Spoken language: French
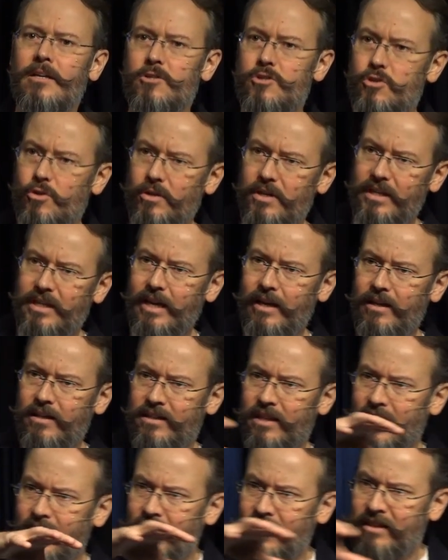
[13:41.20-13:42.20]
sur lesquelles
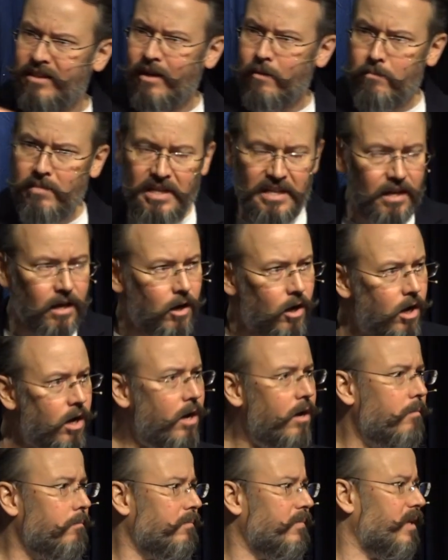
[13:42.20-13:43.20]
était établie
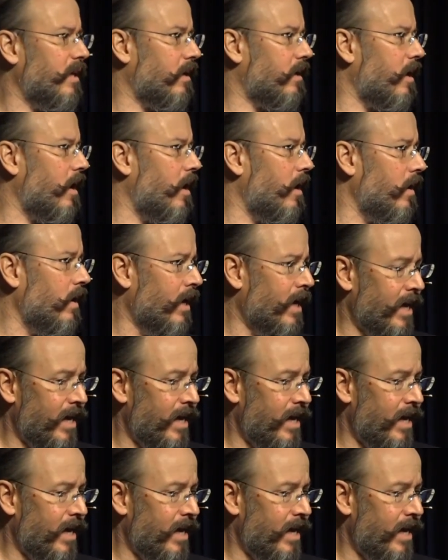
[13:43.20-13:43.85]
Rome, d'accord?